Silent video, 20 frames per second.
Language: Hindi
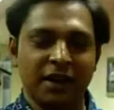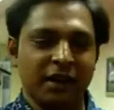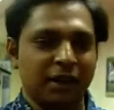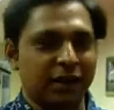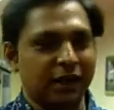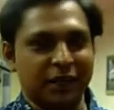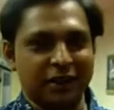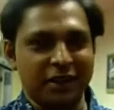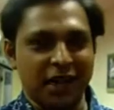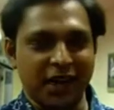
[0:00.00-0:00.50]

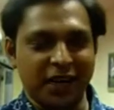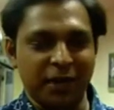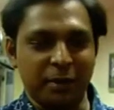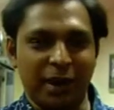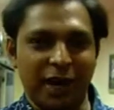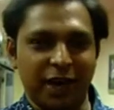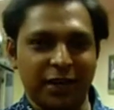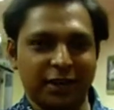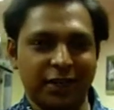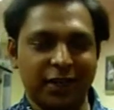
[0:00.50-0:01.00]
लगता है कि
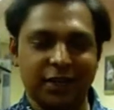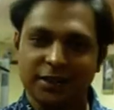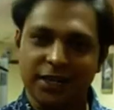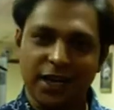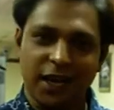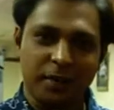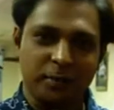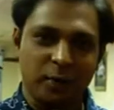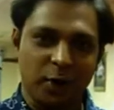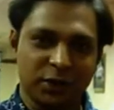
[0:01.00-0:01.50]
भारत के स्टार
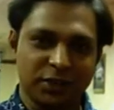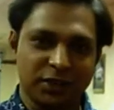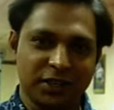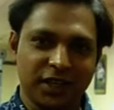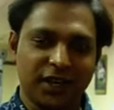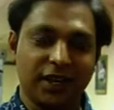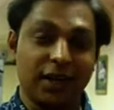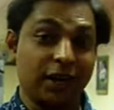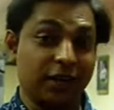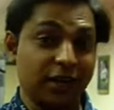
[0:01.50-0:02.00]
बॉक्सर
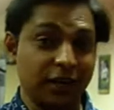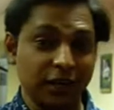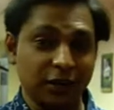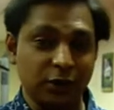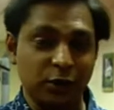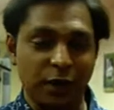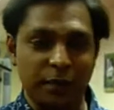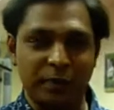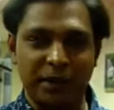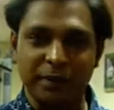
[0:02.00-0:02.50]
अखिल को
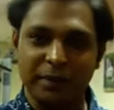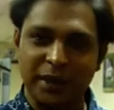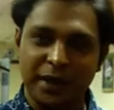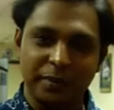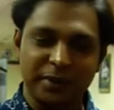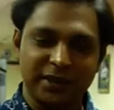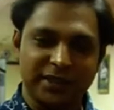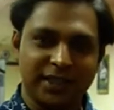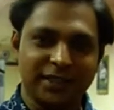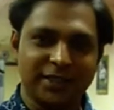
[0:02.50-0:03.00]
अपनी
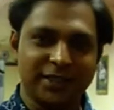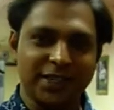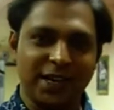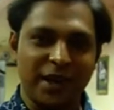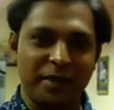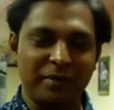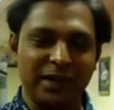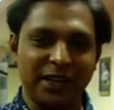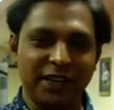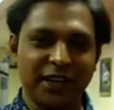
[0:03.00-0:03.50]
मनपसंद जगह
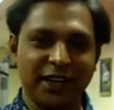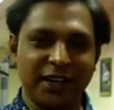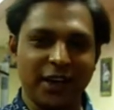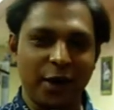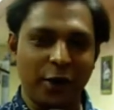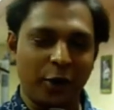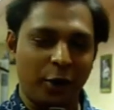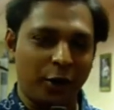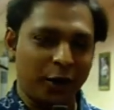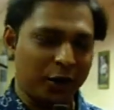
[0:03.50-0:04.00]
मिल गई है
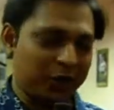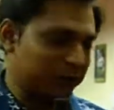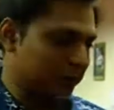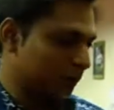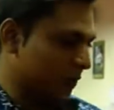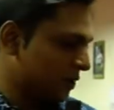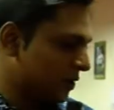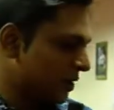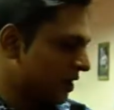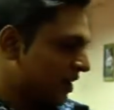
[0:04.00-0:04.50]
और वो
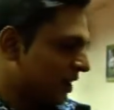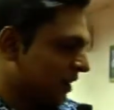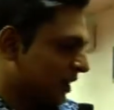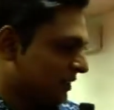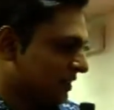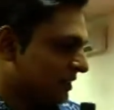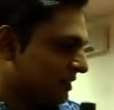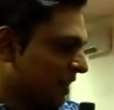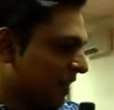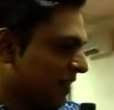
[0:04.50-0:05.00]

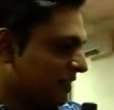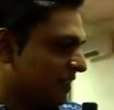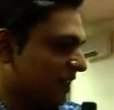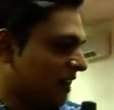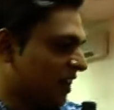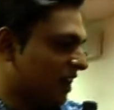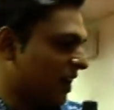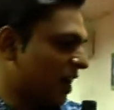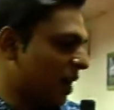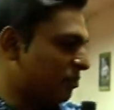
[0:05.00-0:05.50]
एक्सरसाइज कर रहे
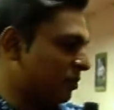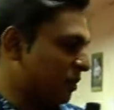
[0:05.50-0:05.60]
हैं अपनी